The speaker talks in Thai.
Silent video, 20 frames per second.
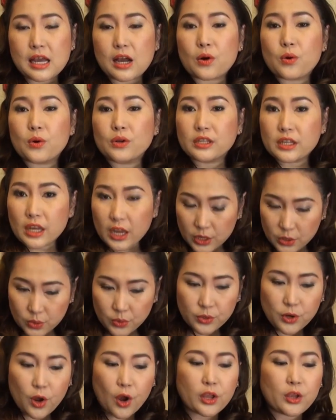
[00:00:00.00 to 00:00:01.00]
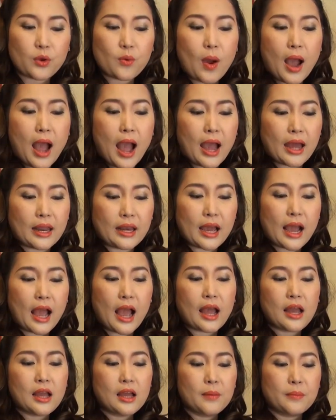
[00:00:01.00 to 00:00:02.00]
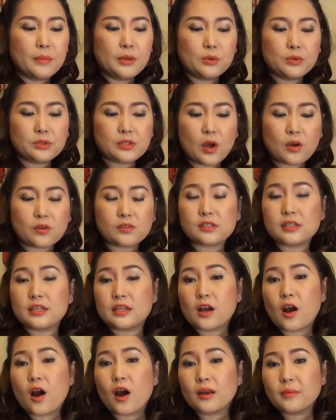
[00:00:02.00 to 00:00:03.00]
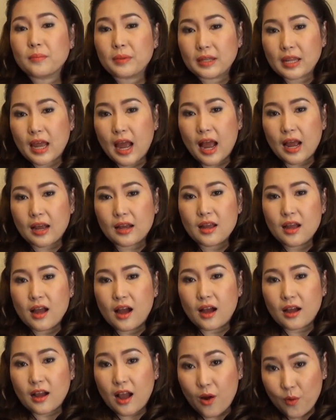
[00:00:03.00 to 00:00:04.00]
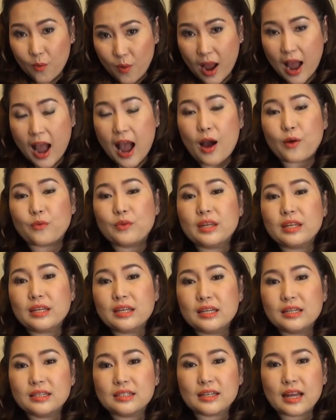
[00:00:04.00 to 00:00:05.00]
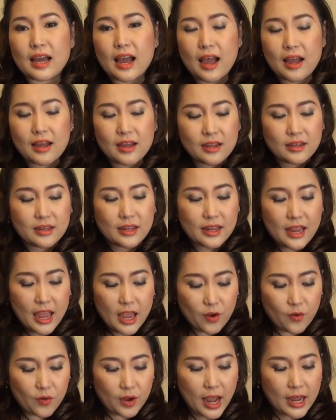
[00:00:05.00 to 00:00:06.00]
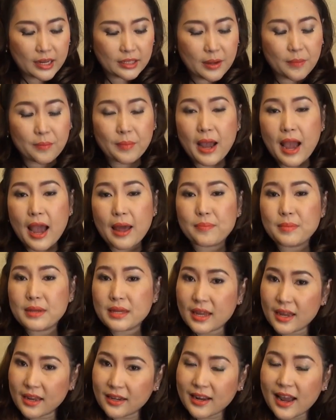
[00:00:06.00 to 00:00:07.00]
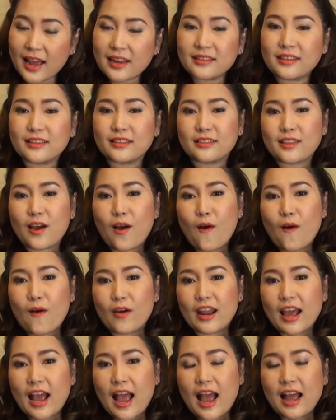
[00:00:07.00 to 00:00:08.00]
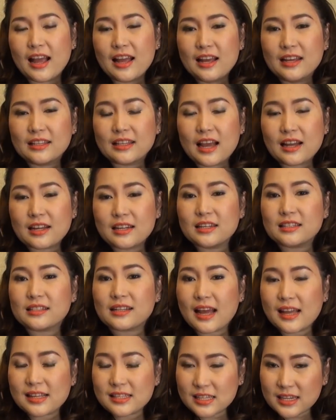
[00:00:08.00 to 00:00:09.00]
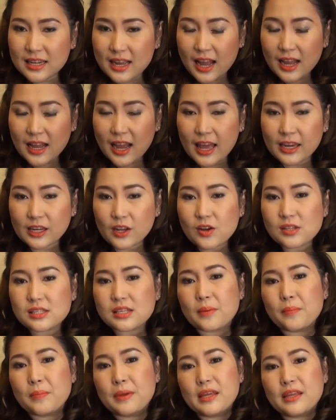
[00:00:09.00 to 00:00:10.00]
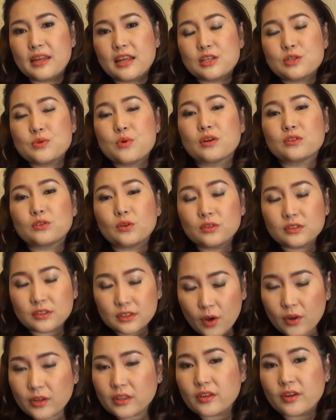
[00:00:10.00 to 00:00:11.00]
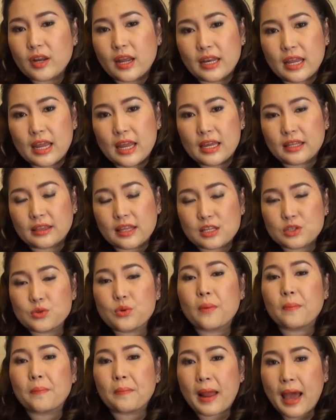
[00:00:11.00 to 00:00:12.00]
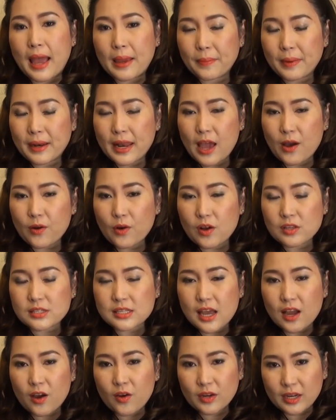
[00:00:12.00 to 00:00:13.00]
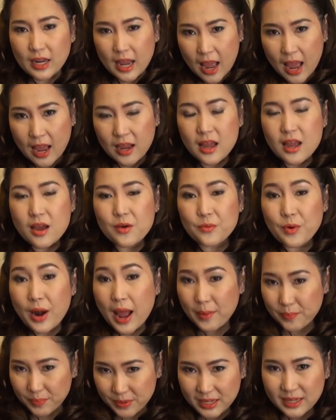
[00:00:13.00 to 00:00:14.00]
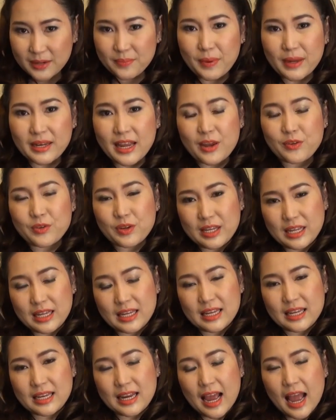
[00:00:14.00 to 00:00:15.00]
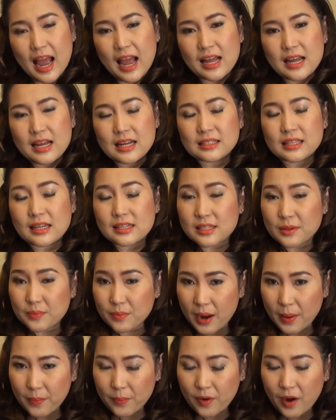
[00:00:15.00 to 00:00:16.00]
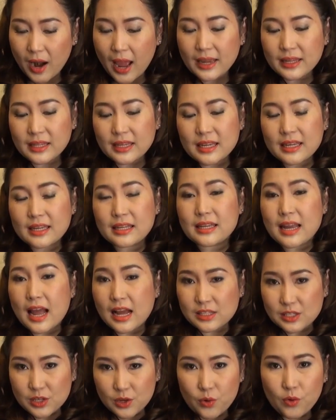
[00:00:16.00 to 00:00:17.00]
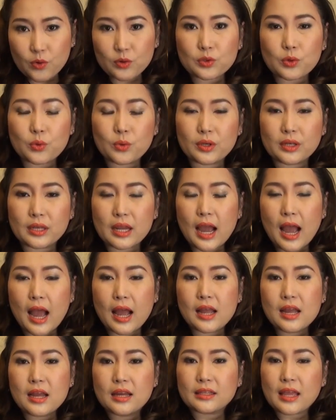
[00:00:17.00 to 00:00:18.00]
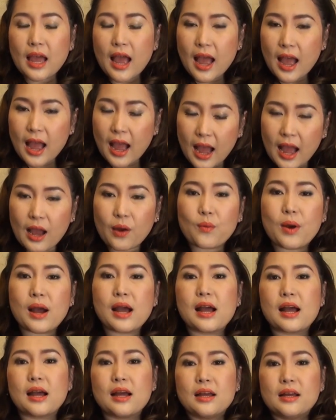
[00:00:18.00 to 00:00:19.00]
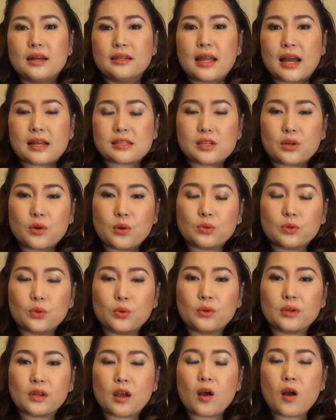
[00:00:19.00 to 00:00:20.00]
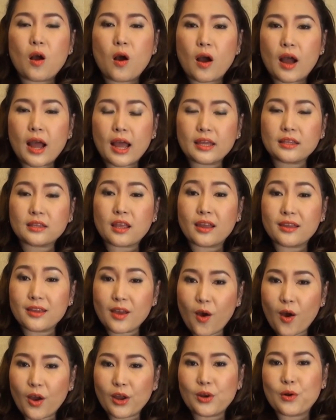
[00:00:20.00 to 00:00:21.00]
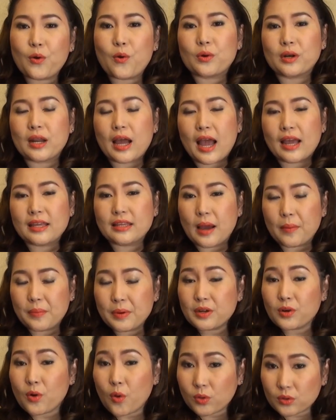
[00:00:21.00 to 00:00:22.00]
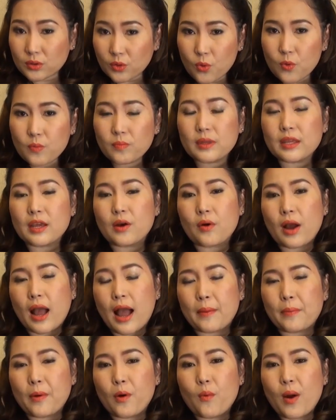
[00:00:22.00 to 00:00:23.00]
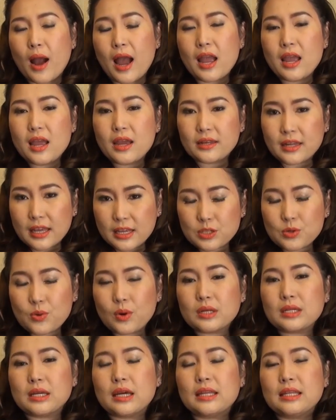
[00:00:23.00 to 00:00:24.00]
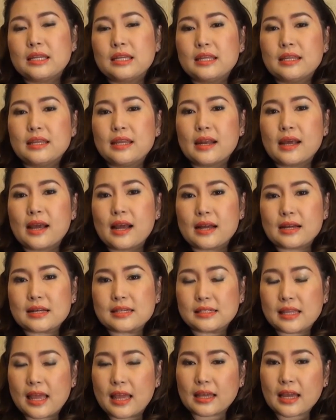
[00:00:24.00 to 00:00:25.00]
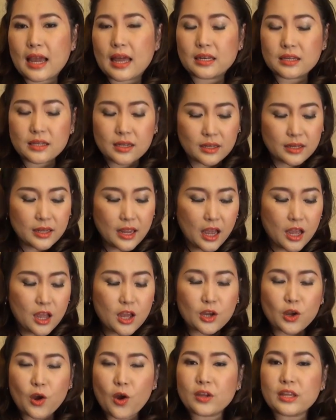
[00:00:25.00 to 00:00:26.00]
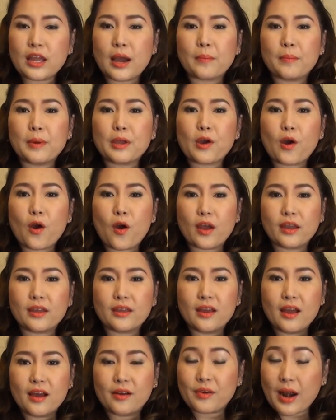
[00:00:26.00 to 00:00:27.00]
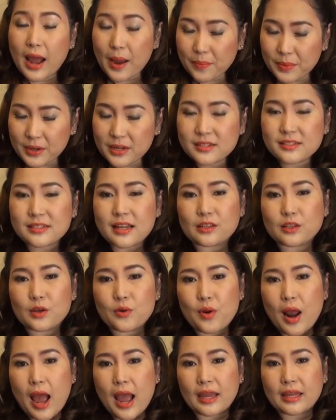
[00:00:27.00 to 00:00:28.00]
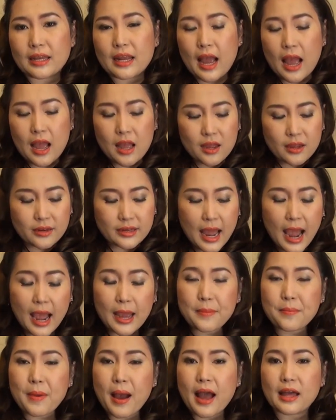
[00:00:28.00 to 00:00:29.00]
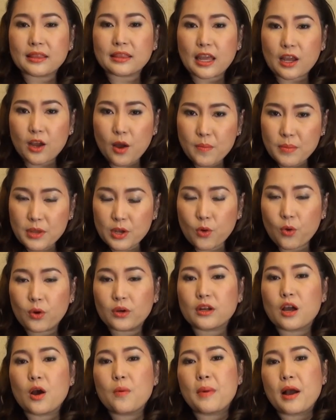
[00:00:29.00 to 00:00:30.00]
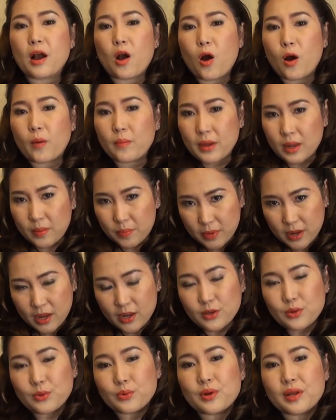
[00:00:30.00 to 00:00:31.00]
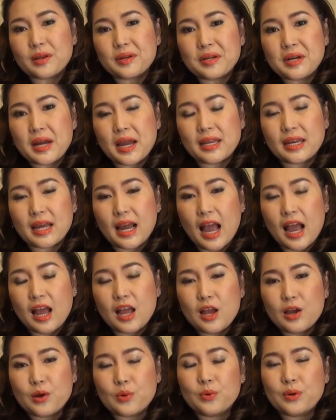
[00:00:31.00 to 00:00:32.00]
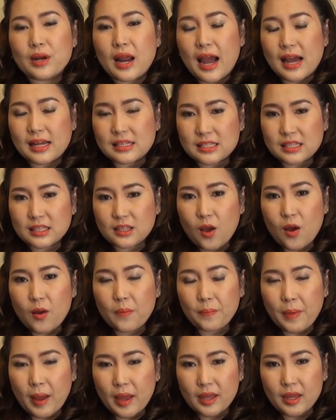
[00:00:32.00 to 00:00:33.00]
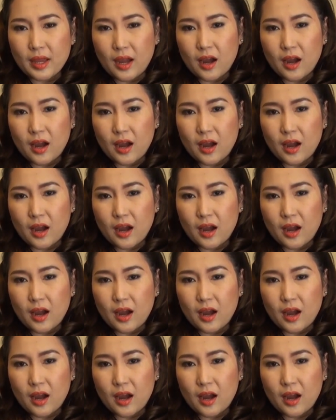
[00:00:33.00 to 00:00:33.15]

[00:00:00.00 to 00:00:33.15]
จากคนที่อายุน้อยกว่านะคะ ผิวสองสีค่อนไปทางขาวๆนิดนึงนะคะ ในแง่ของการทำงานมีเกณฑ์การติดต่อนะคะ ถ้าเกิดการชะงักงานก็จะมีในช่วงต้นๆเท่านั้นเอง แต่ช่วงปลายไปแล้วก็จะค่อนข้างราบรื่นไปได้ด้วยดีนะคะ ถ้าสำหรับใครที่คิดอยากจะลงทุนนะคะ ถ้าหากว่าอยากจะลงทุนก็ขอให้ทยอยลงนะคะ อย่าเพิ่งลงตุ้มเดียวค่ะ เพราะว่าในช่วงเดือนนี้เนี่ยนะคะ กระแสการเงินเนี่ยก็ยังไม่ค่อยราบรื่นสักเท่าไหร่นะคะ ได้มาแต่ก็มีคนเข้ามาขอเบียดเบียนอยู่เรื่อย ๆนะคะ คุณอาจจะต้องไป